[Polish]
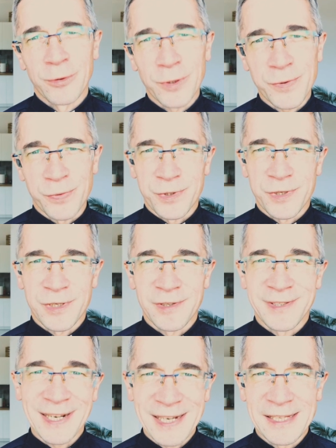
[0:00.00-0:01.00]
No cóż,
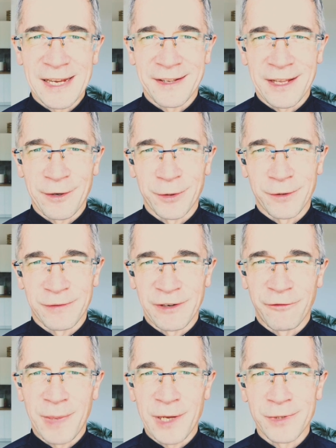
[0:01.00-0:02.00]
tragedia narodowa w
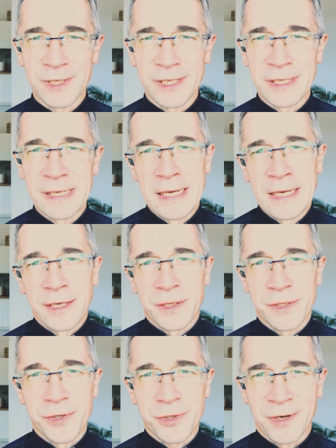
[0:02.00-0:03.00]
pełni,
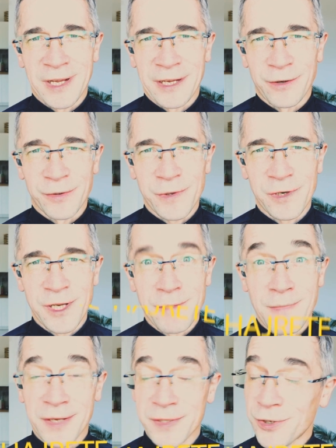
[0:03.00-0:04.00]
zniszczona
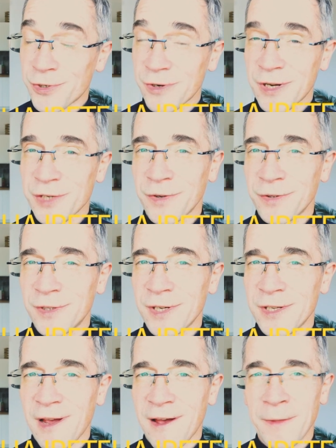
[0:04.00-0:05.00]
Jerozolima, zniszczona
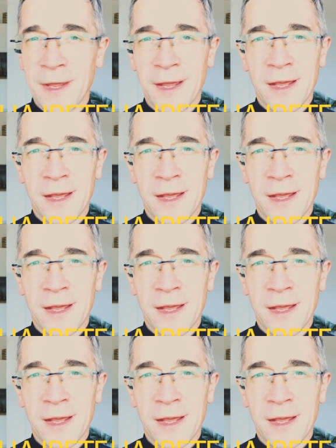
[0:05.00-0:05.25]
świątynia,